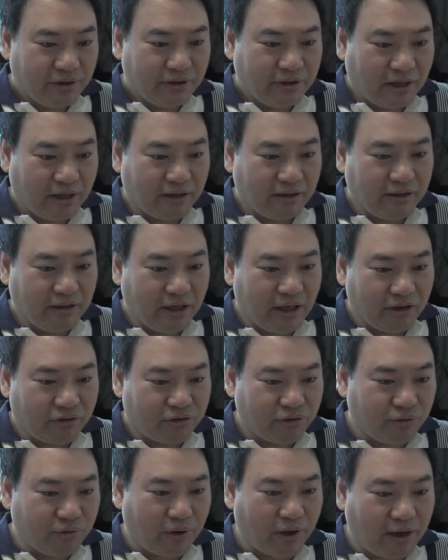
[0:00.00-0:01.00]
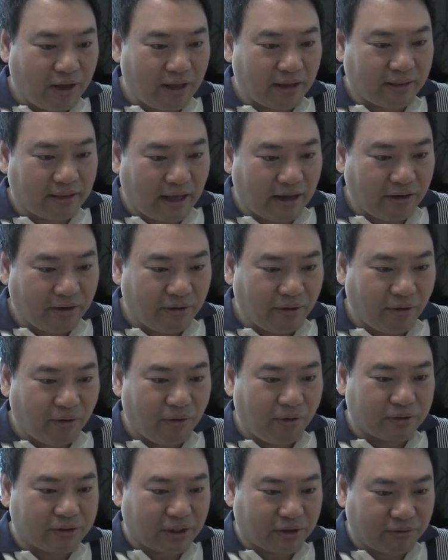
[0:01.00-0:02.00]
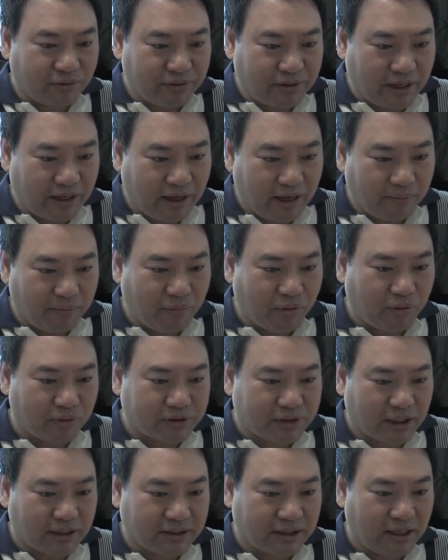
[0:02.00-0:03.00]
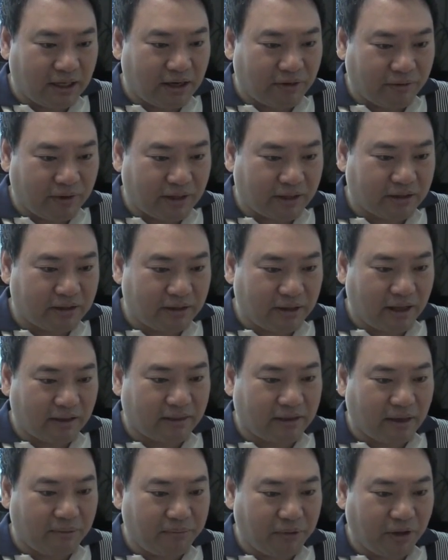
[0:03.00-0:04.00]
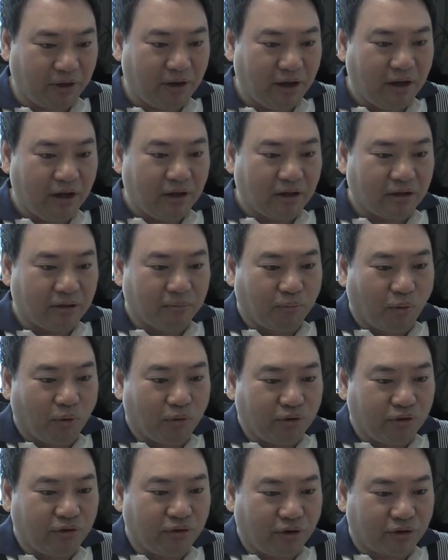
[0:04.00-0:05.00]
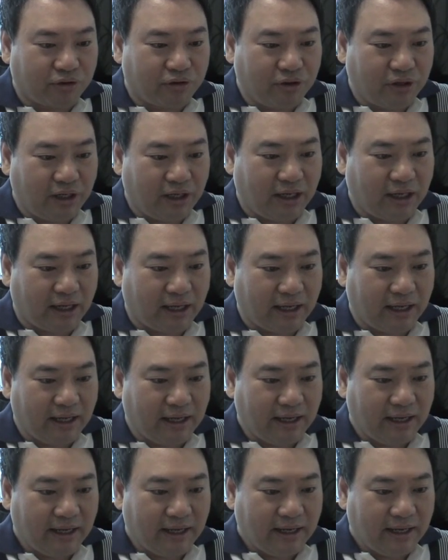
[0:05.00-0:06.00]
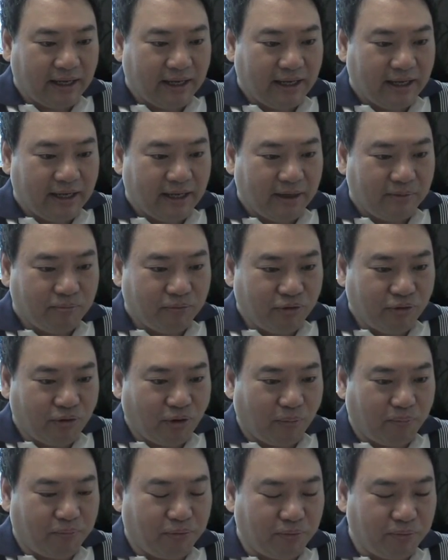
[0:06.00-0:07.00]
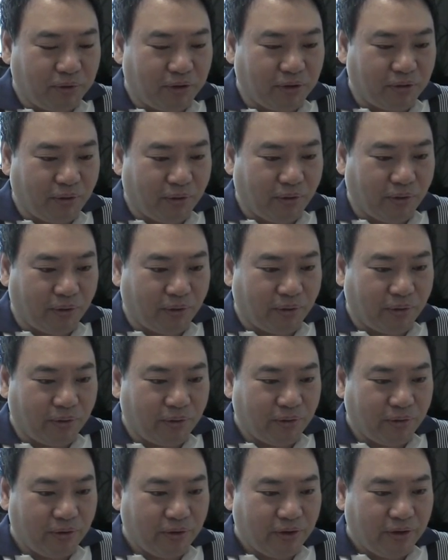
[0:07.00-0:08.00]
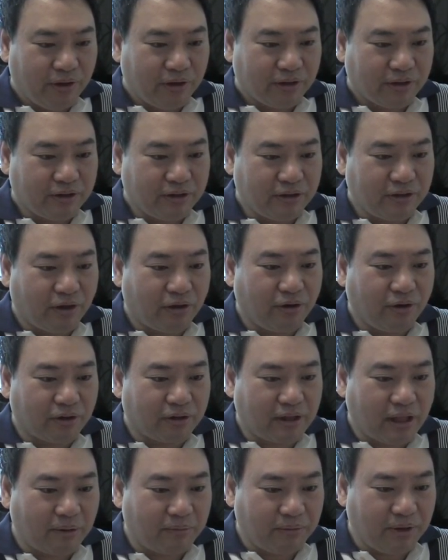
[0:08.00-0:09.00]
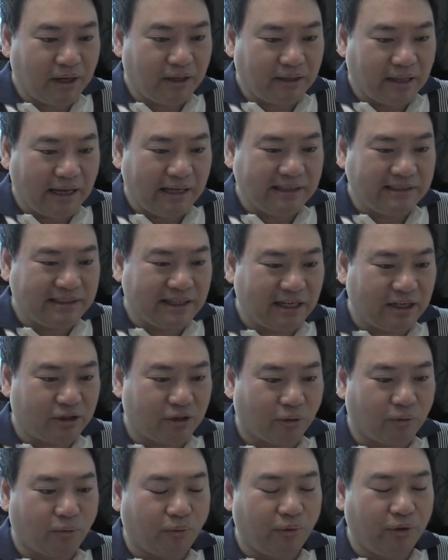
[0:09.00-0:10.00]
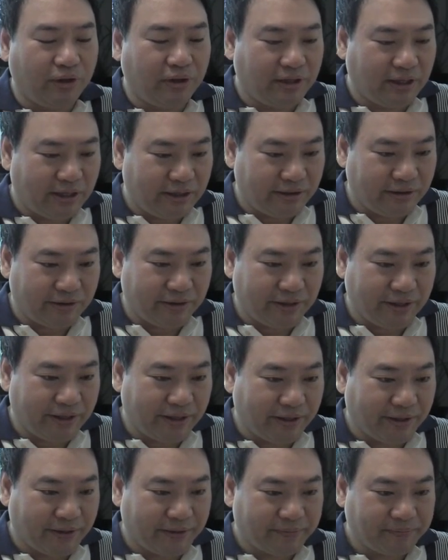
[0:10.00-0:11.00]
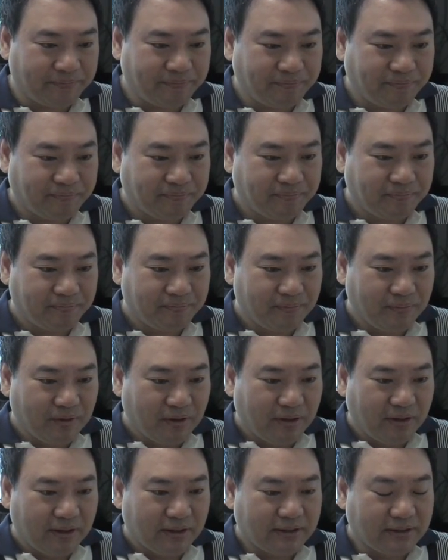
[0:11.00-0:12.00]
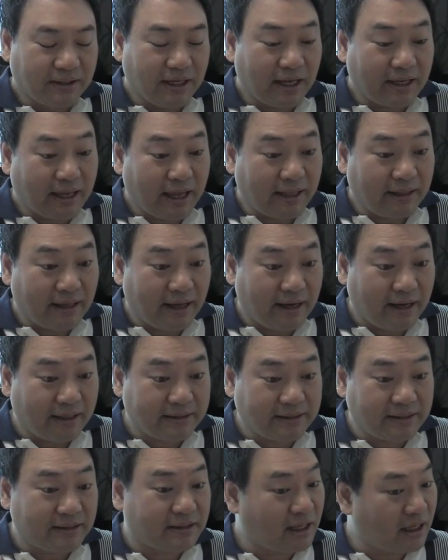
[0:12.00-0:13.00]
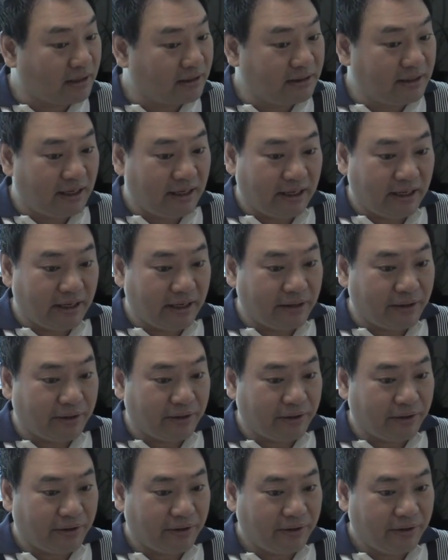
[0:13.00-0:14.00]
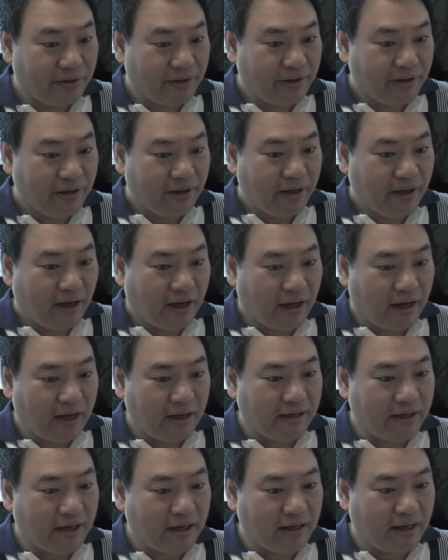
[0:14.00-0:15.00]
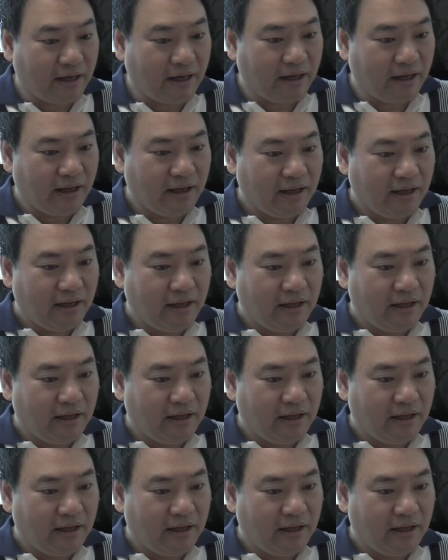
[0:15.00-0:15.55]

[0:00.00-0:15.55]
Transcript: 나는 예수 외에 다른 걸로 자꾸 내 행복을 찾으려고 했다면 그 모든 것들이 물거품이고 그런 것 때문에 내 인생이 더 꼬인다는 거예요. 그게 깨달아지는 게 은혜예요. 아, 내가